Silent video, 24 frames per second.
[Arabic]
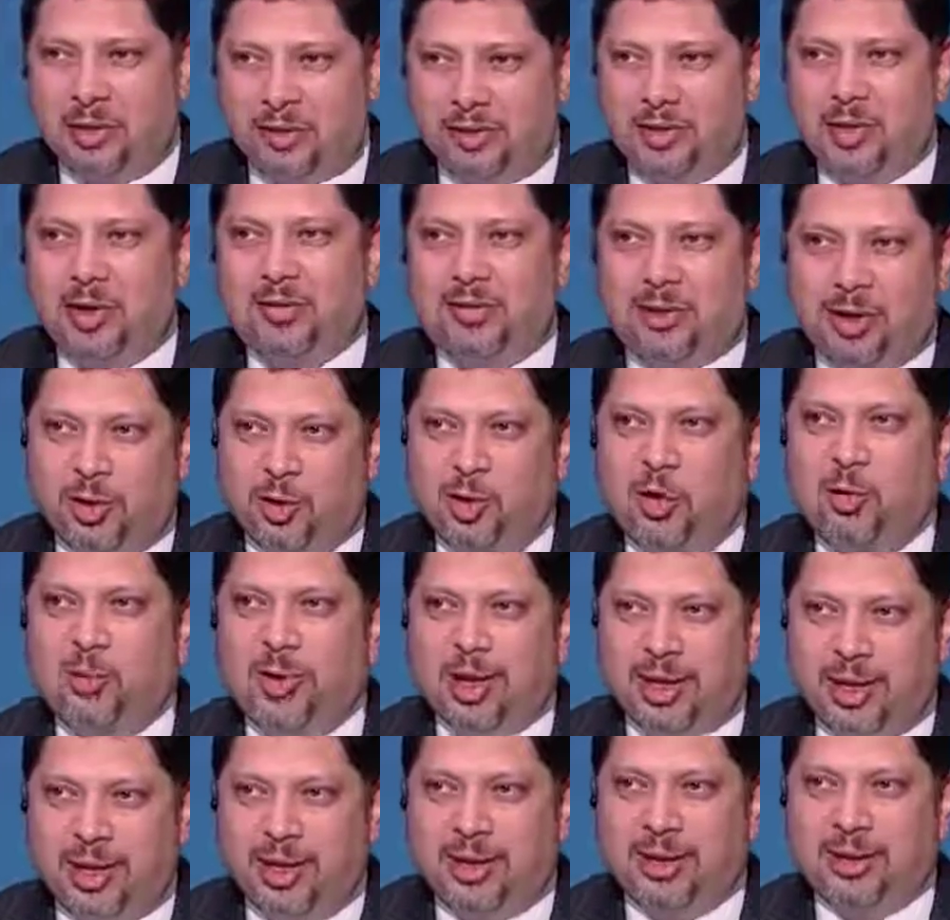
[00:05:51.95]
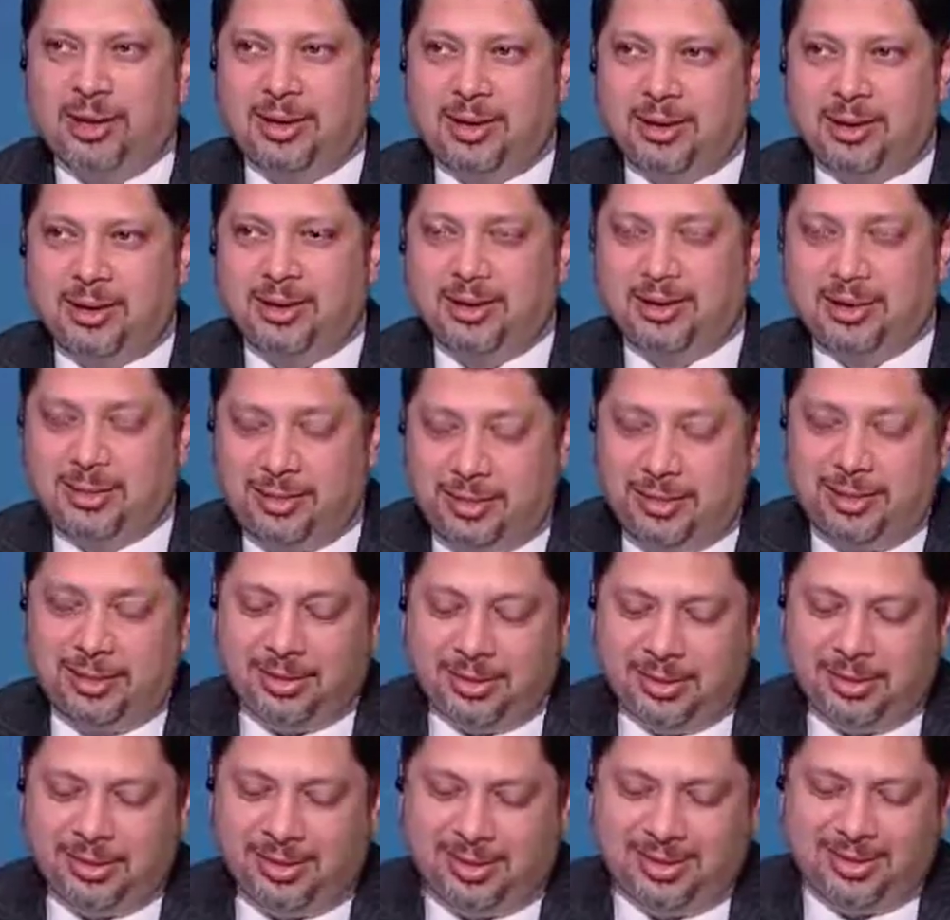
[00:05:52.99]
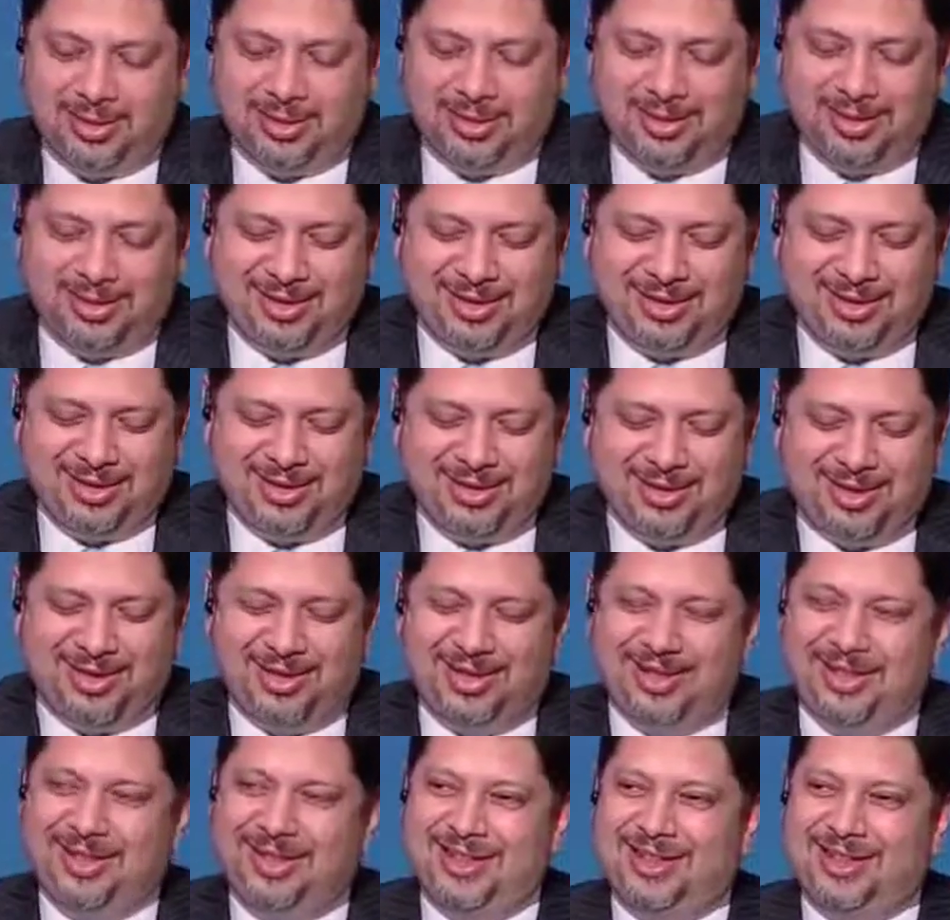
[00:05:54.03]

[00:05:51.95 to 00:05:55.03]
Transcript: لو عرفت اوفر لهم مكان بالضبط حسب الامكانيه الماديه وال...